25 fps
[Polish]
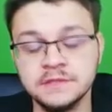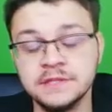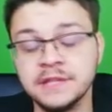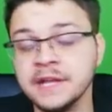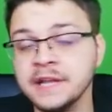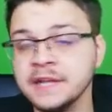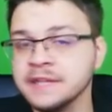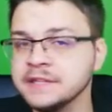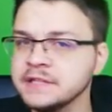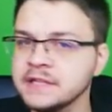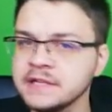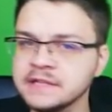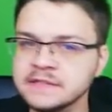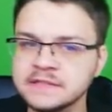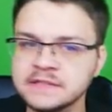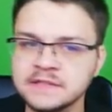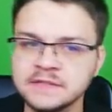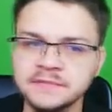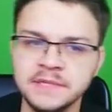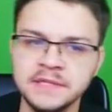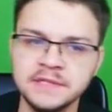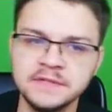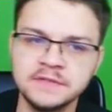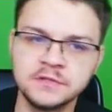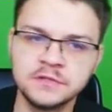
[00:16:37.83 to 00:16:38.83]
Na 11
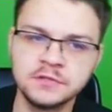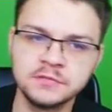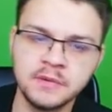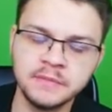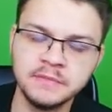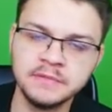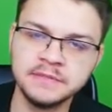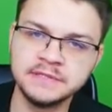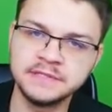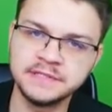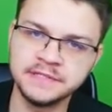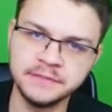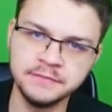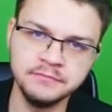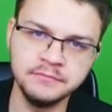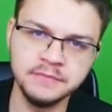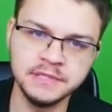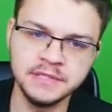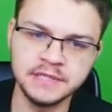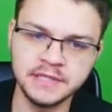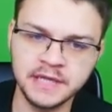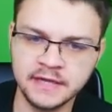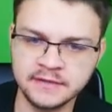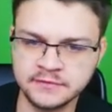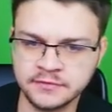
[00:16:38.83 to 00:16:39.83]
miejscu mamy Team
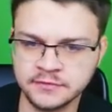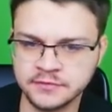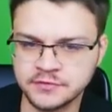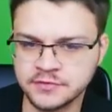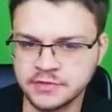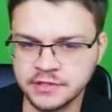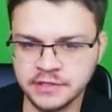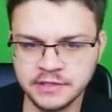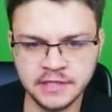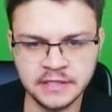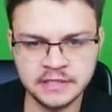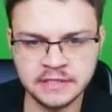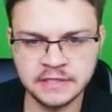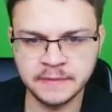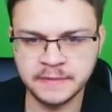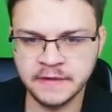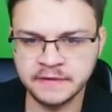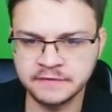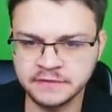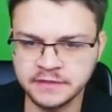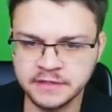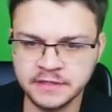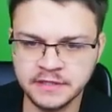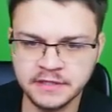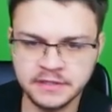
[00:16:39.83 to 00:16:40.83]
Minato, czyli tak
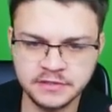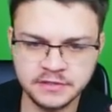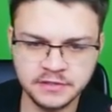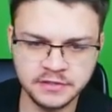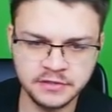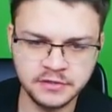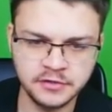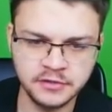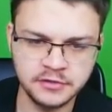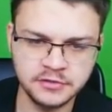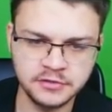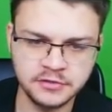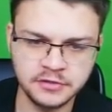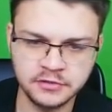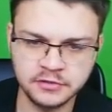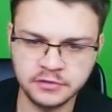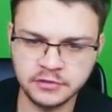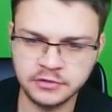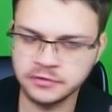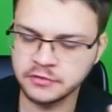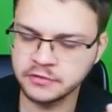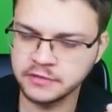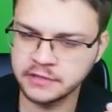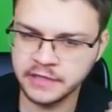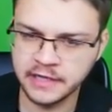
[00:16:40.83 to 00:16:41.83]
naprawdę jeżeli chodzi o to,
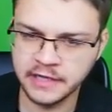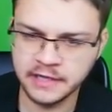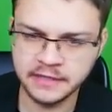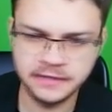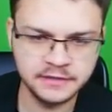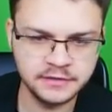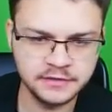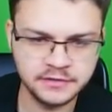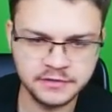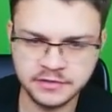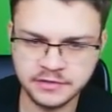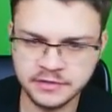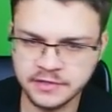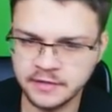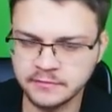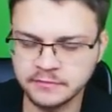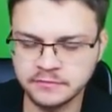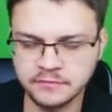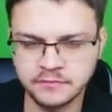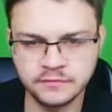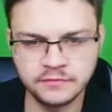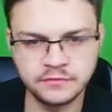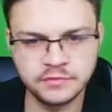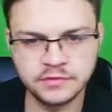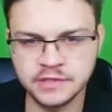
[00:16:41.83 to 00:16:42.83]
to Genin, czy
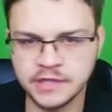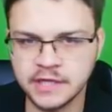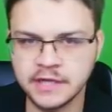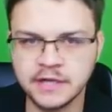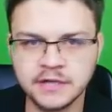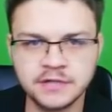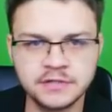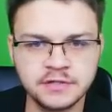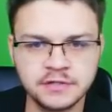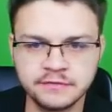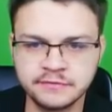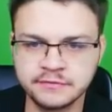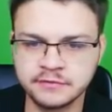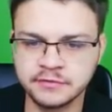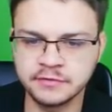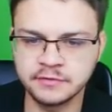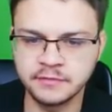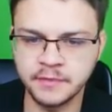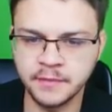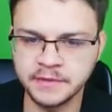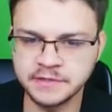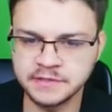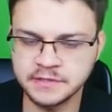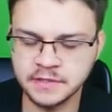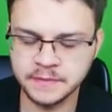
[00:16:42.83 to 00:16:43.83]
tam już zależy w którym
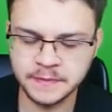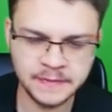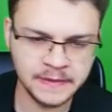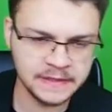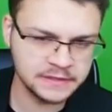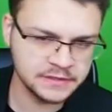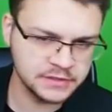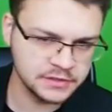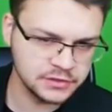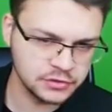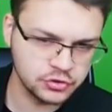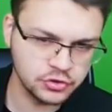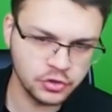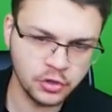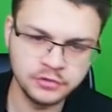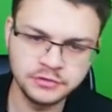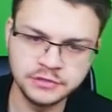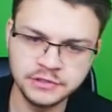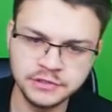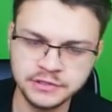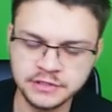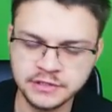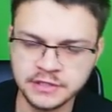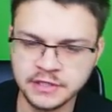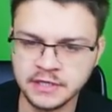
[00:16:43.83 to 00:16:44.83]
momencie patrzeć,
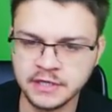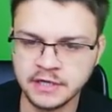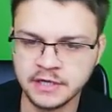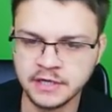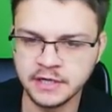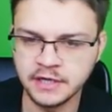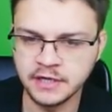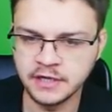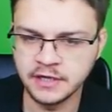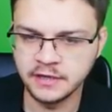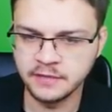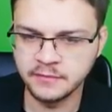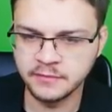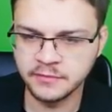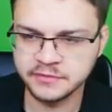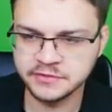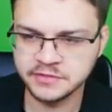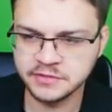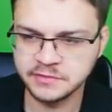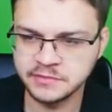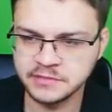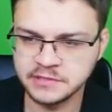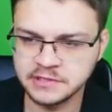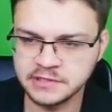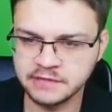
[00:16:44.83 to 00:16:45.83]
Jonin, yy,
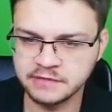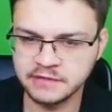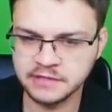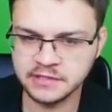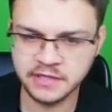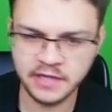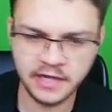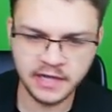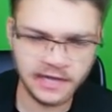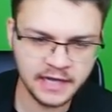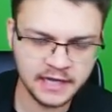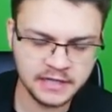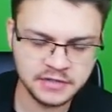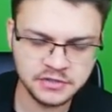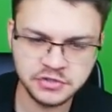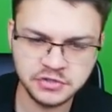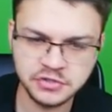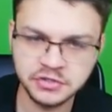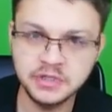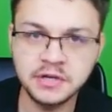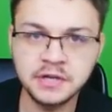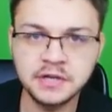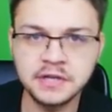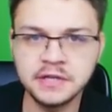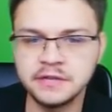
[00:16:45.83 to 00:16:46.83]
może być nawet
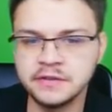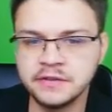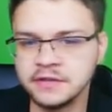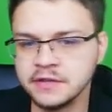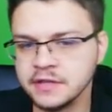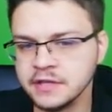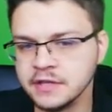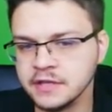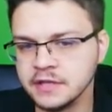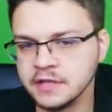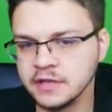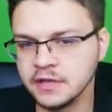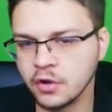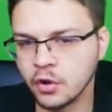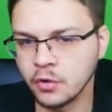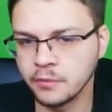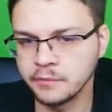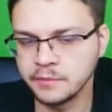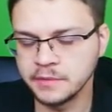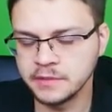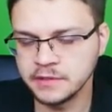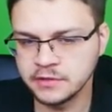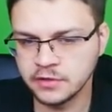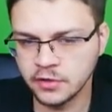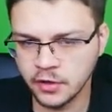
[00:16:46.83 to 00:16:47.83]
Kakashi, Rin i
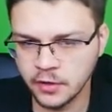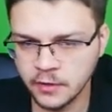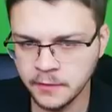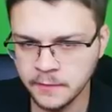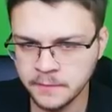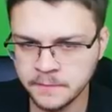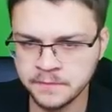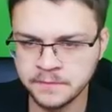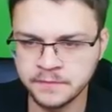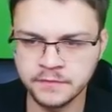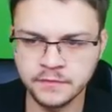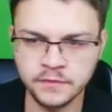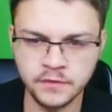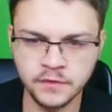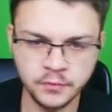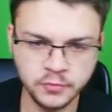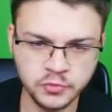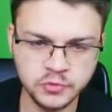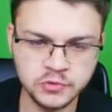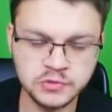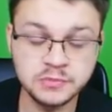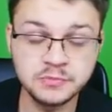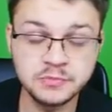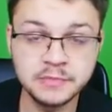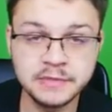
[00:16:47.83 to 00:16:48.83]
Obito, no
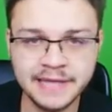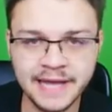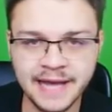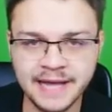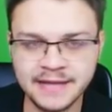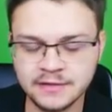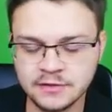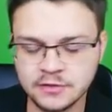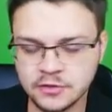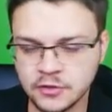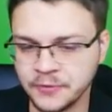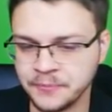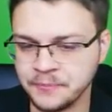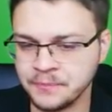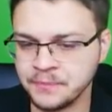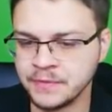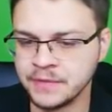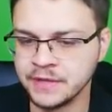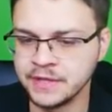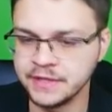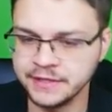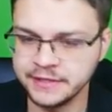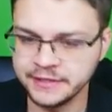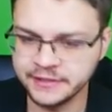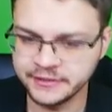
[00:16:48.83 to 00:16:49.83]
plus Minato
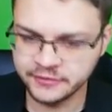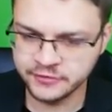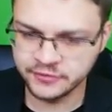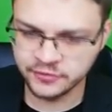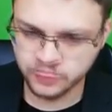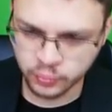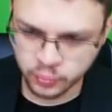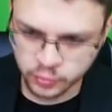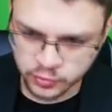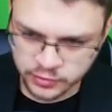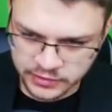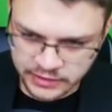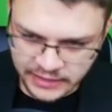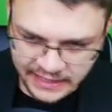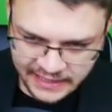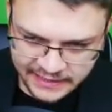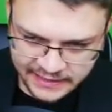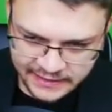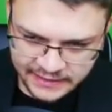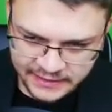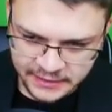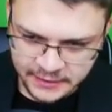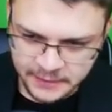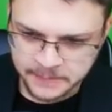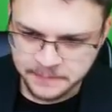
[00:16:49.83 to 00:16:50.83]
i
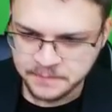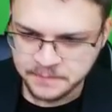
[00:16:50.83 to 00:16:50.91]
tutaj.